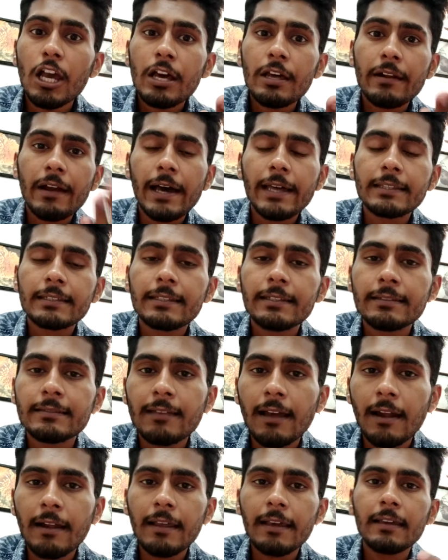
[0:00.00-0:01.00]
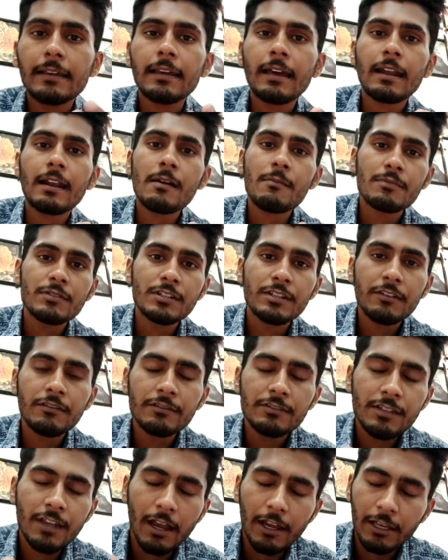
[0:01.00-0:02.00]
रात के साढ़े ग्यारह बजे
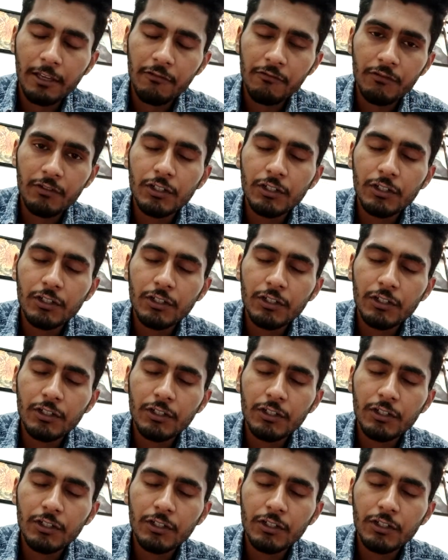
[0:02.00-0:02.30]
जाके